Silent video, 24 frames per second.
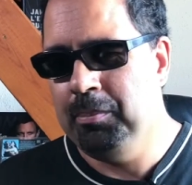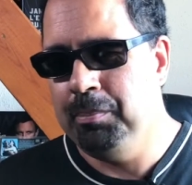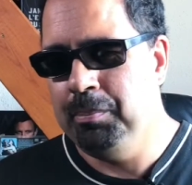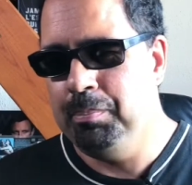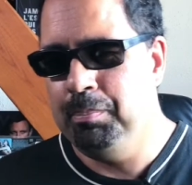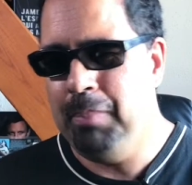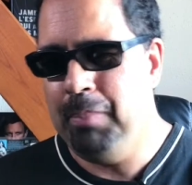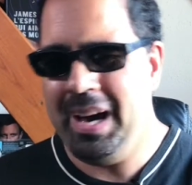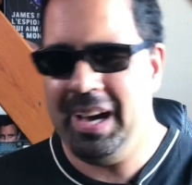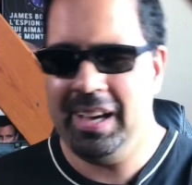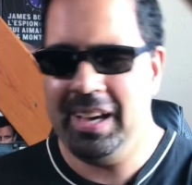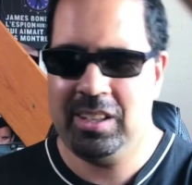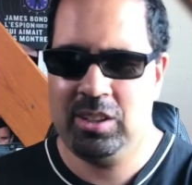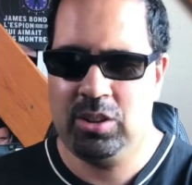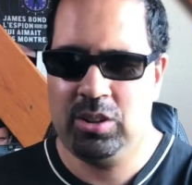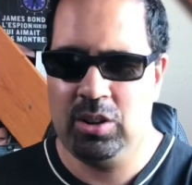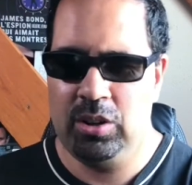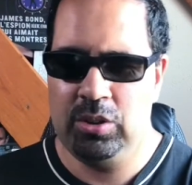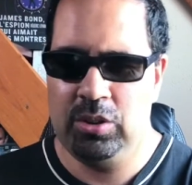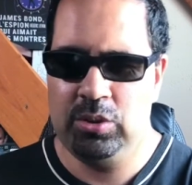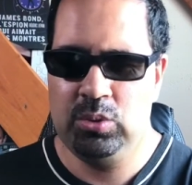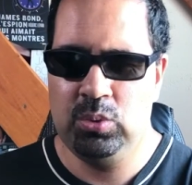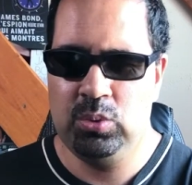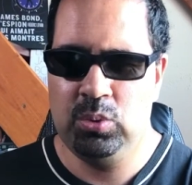
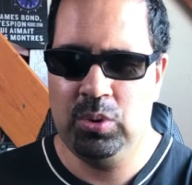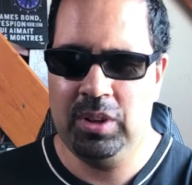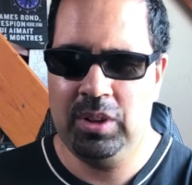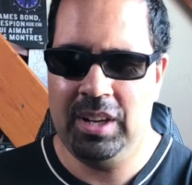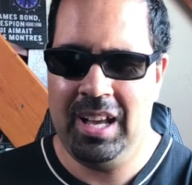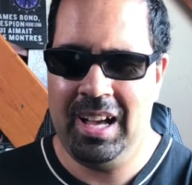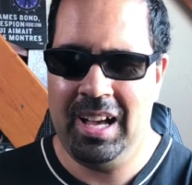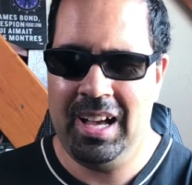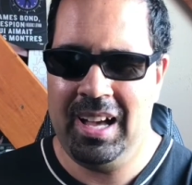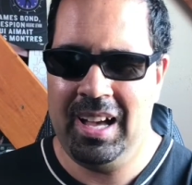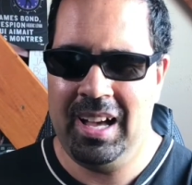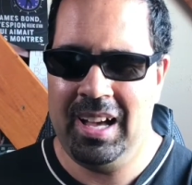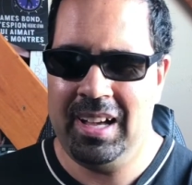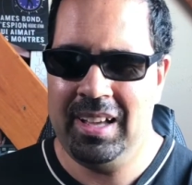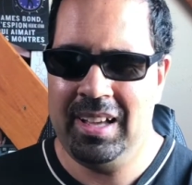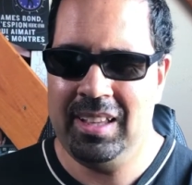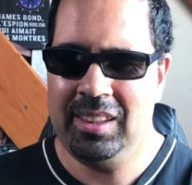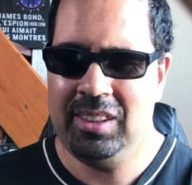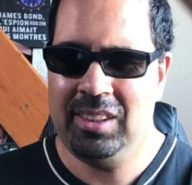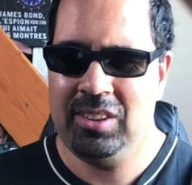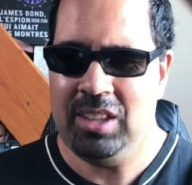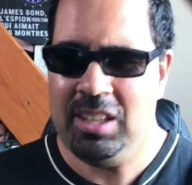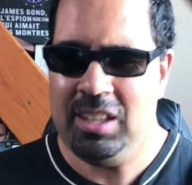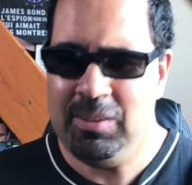Michael
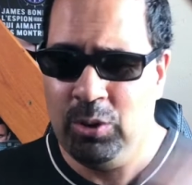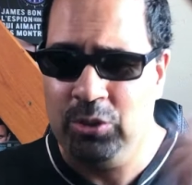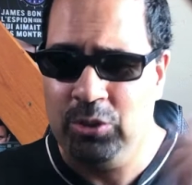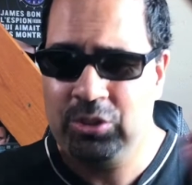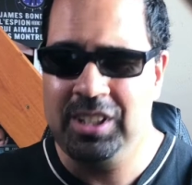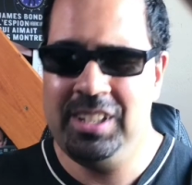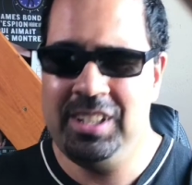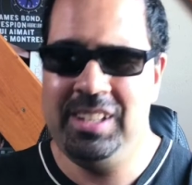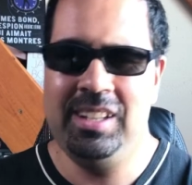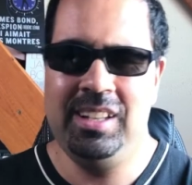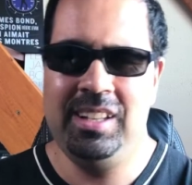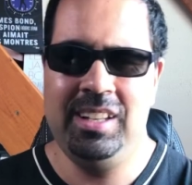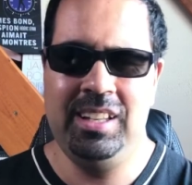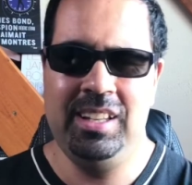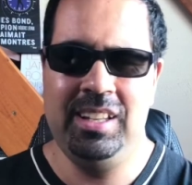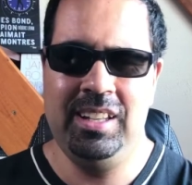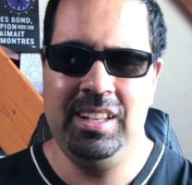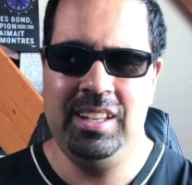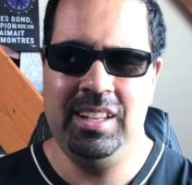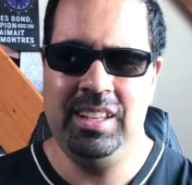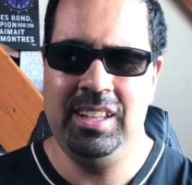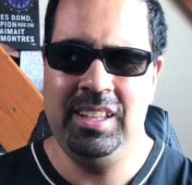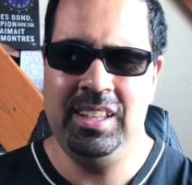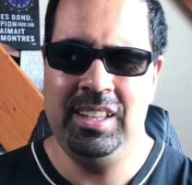Douglas, Evangeline
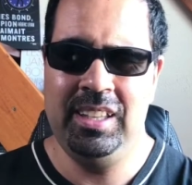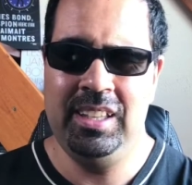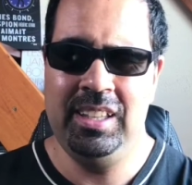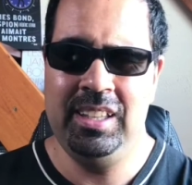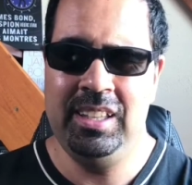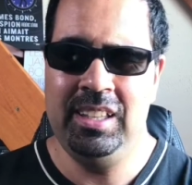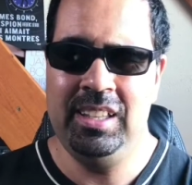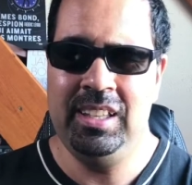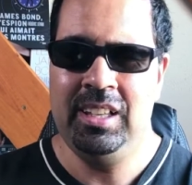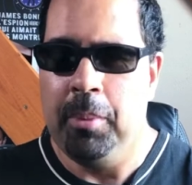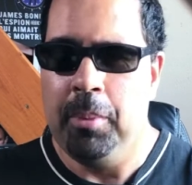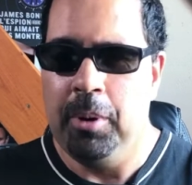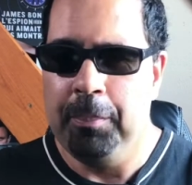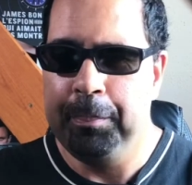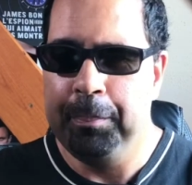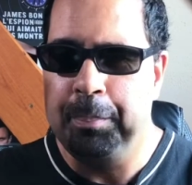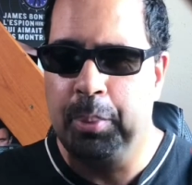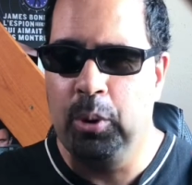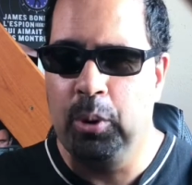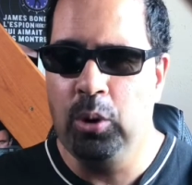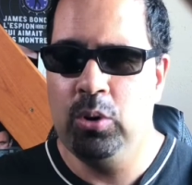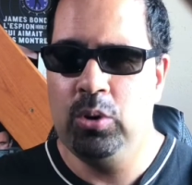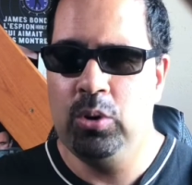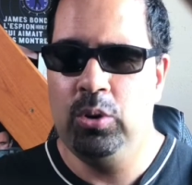Lilly,
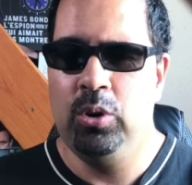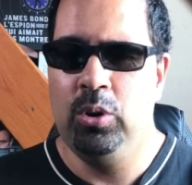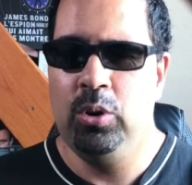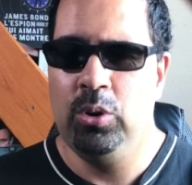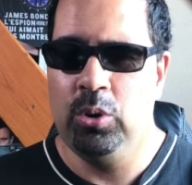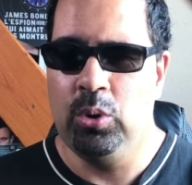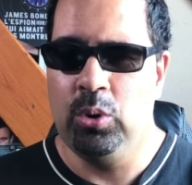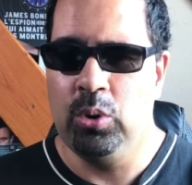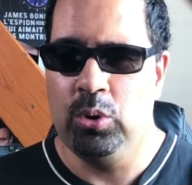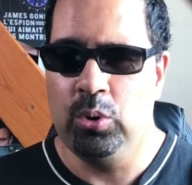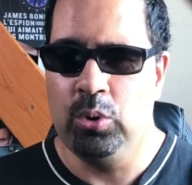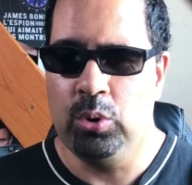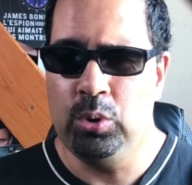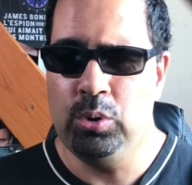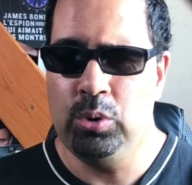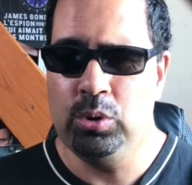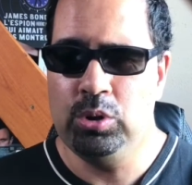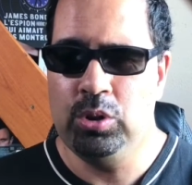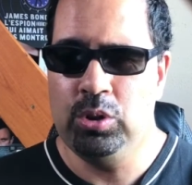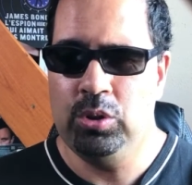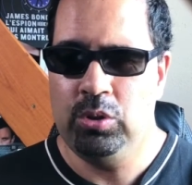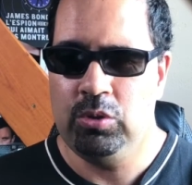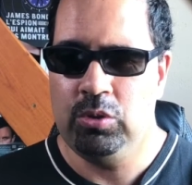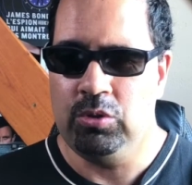Paul
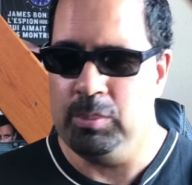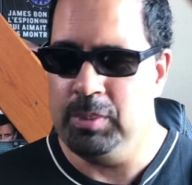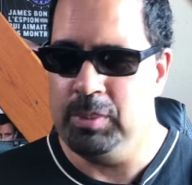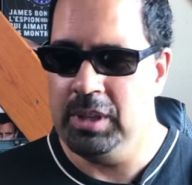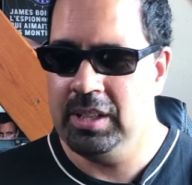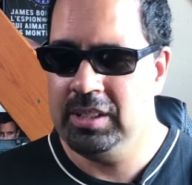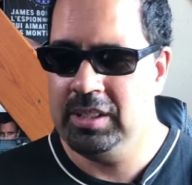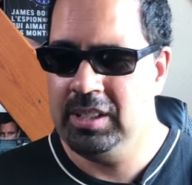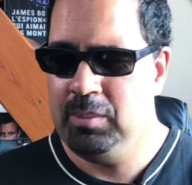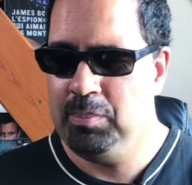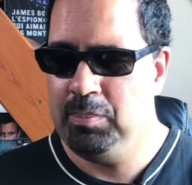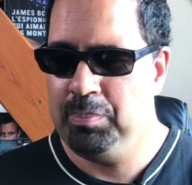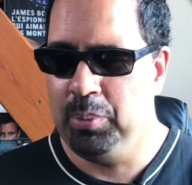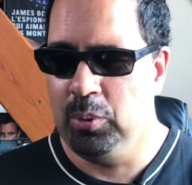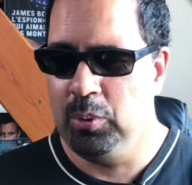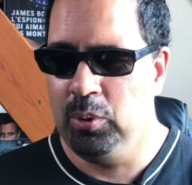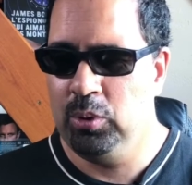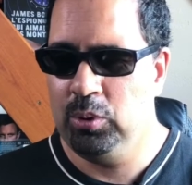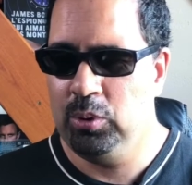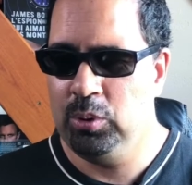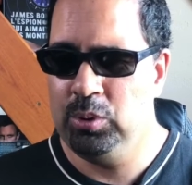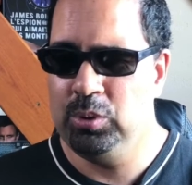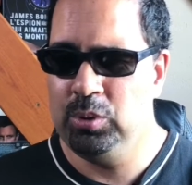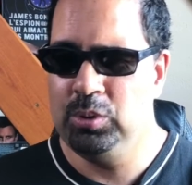Rudd, j'ai bien dit
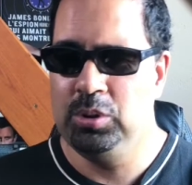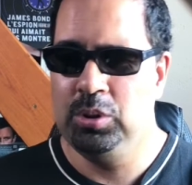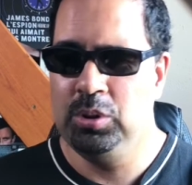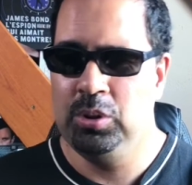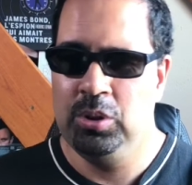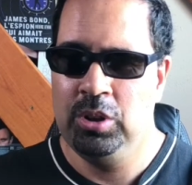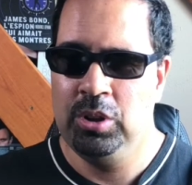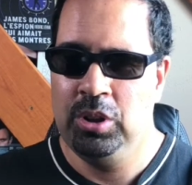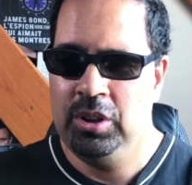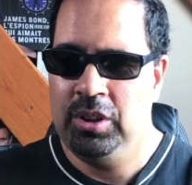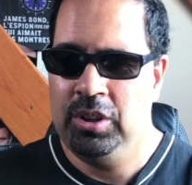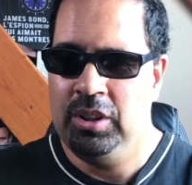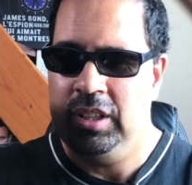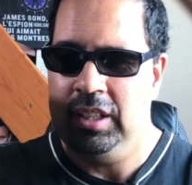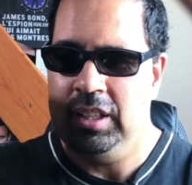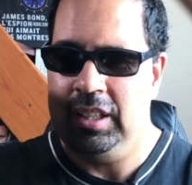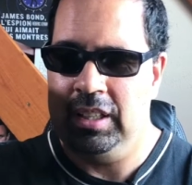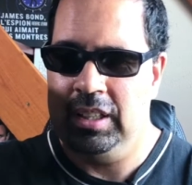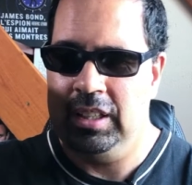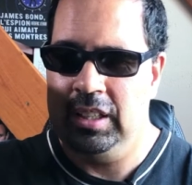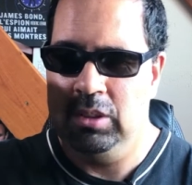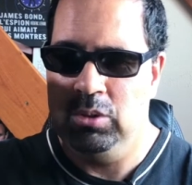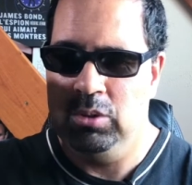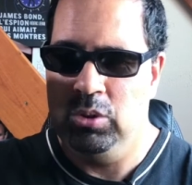Paul Rudd,
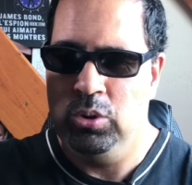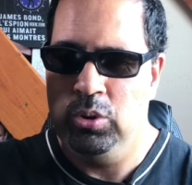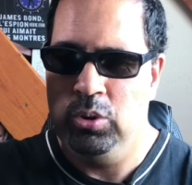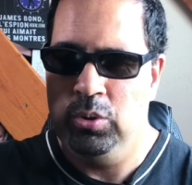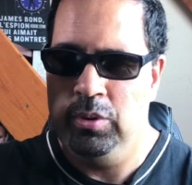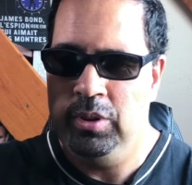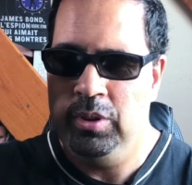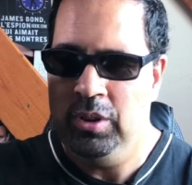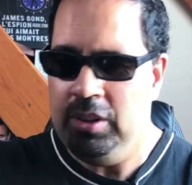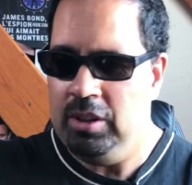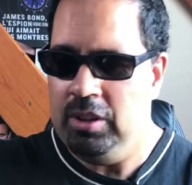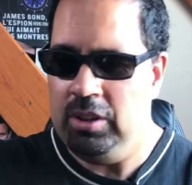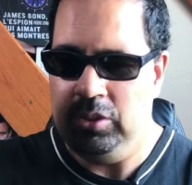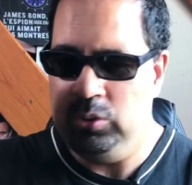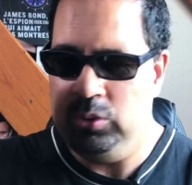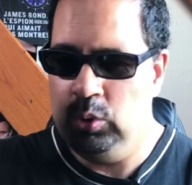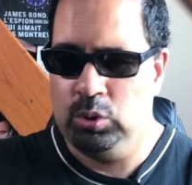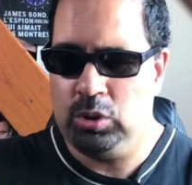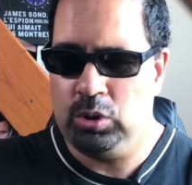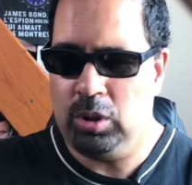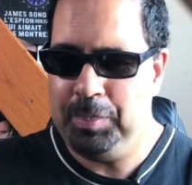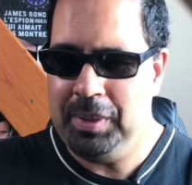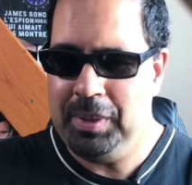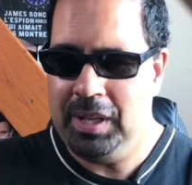et euh,
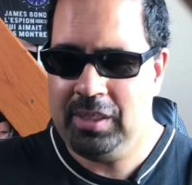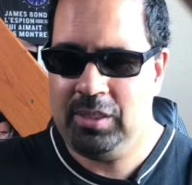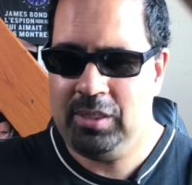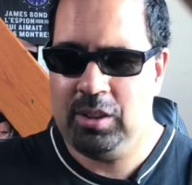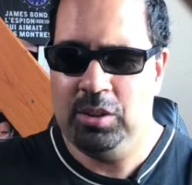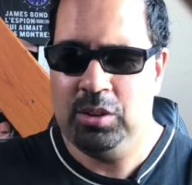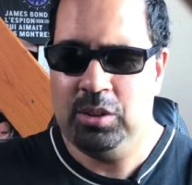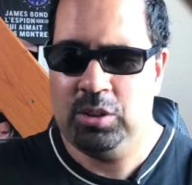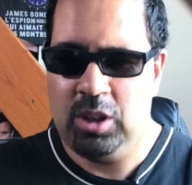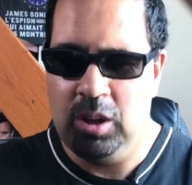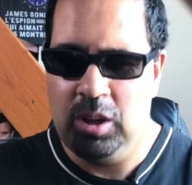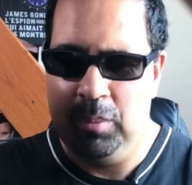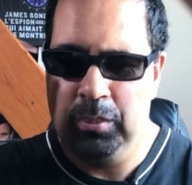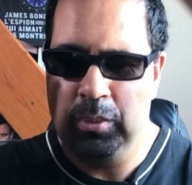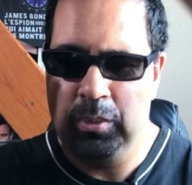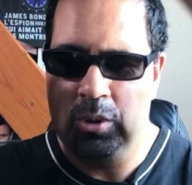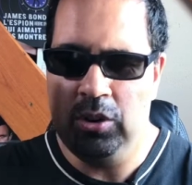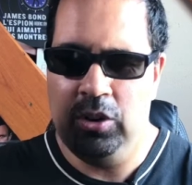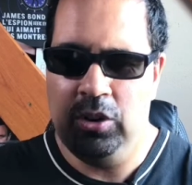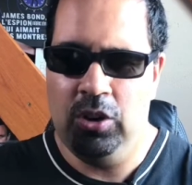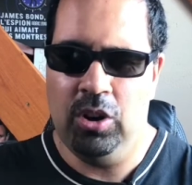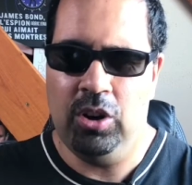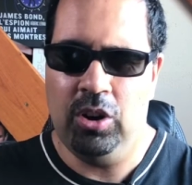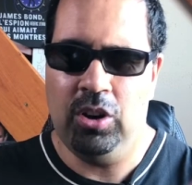d'autres personnes comme
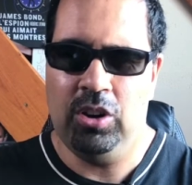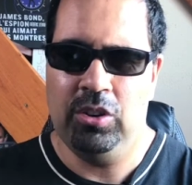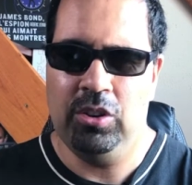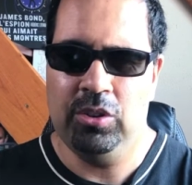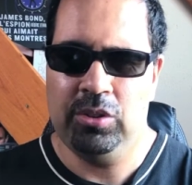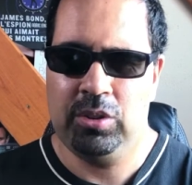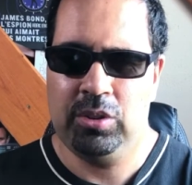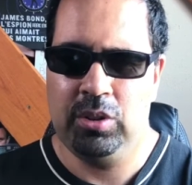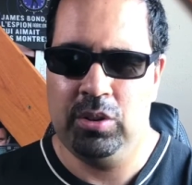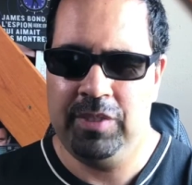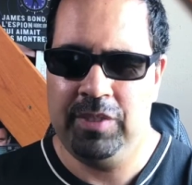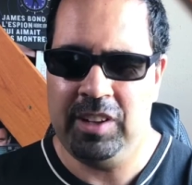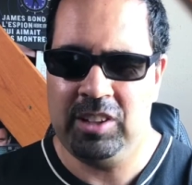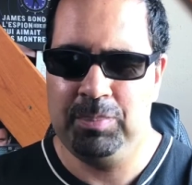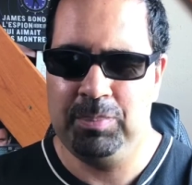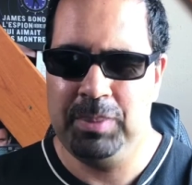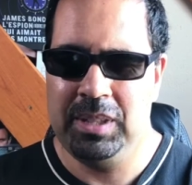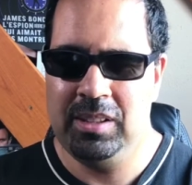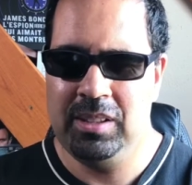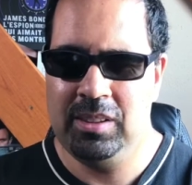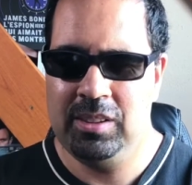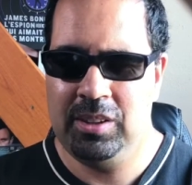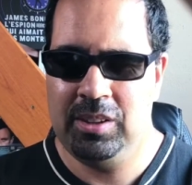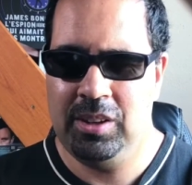Laurence
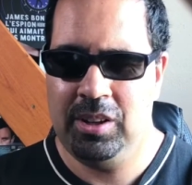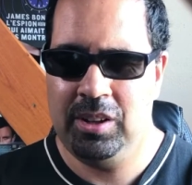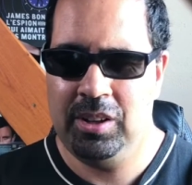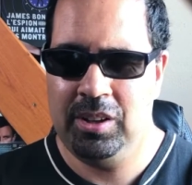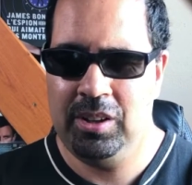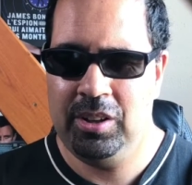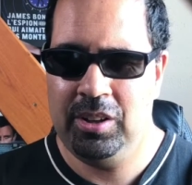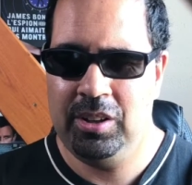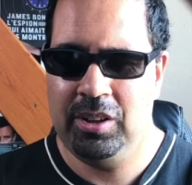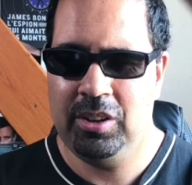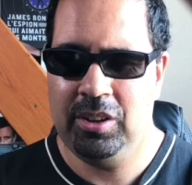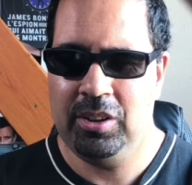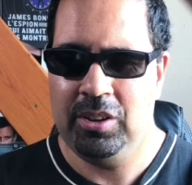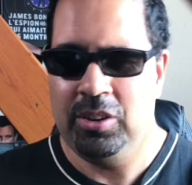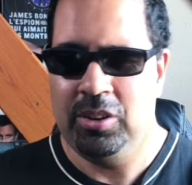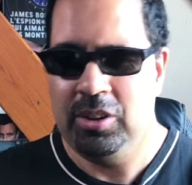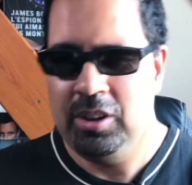Fassbinder,